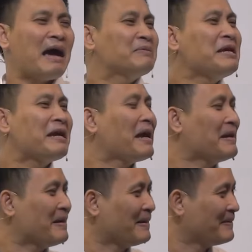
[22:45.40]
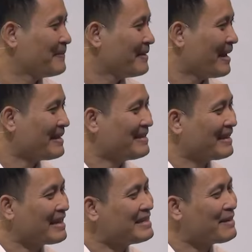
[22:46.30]
mà thực sự ai cũng thích khen cả
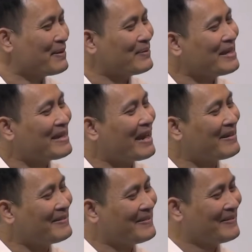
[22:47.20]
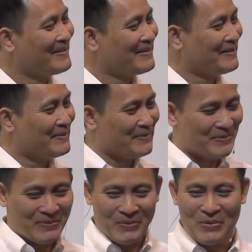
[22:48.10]
các chị em đấy có thích khen không
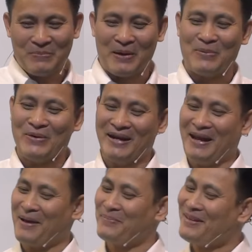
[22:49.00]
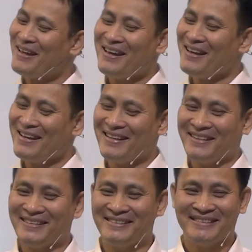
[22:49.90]
ui mặc bộ này đẹp
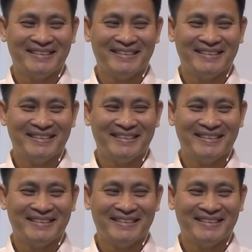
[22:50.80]
thế